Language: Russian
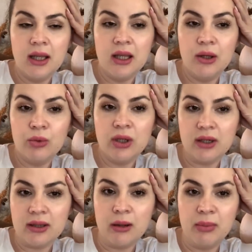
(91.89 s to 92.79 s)
и у них
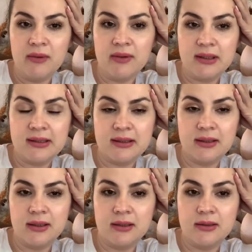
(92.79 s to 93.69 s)

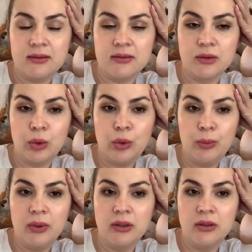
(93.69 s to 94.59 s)
отапливается дом,